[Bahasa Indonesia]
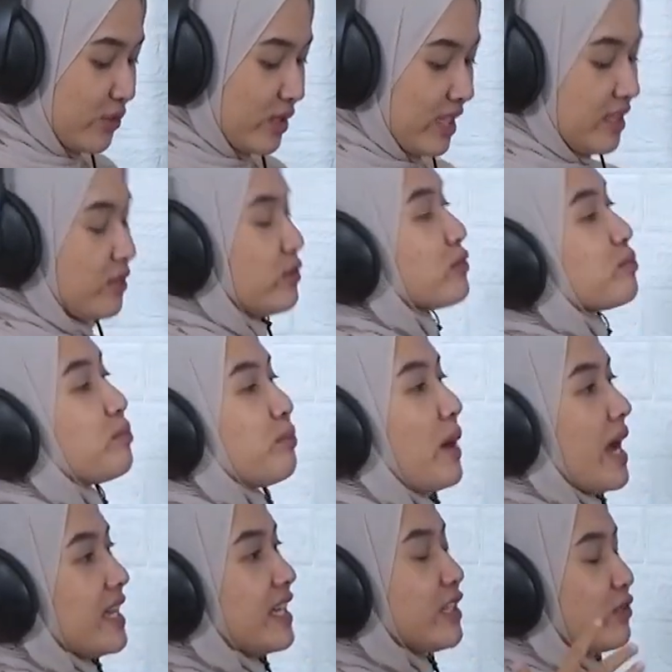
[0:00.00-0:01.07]
sulit
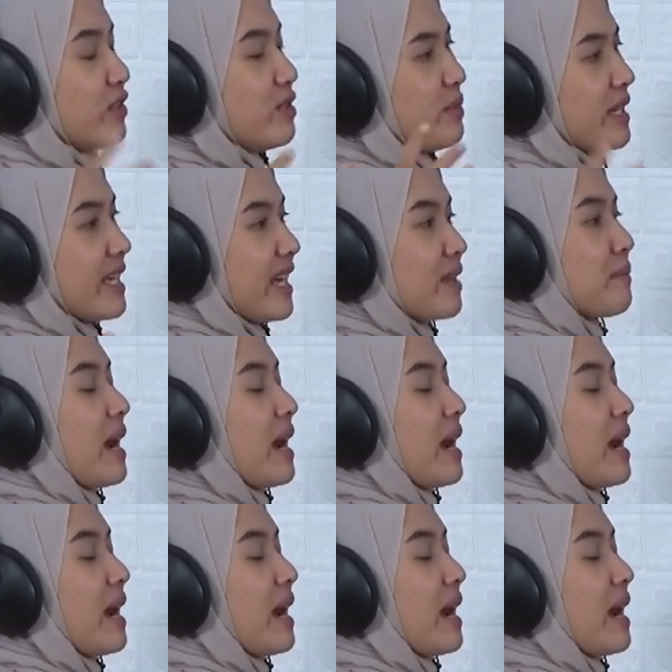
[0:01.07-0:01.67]
bayi itu diberikan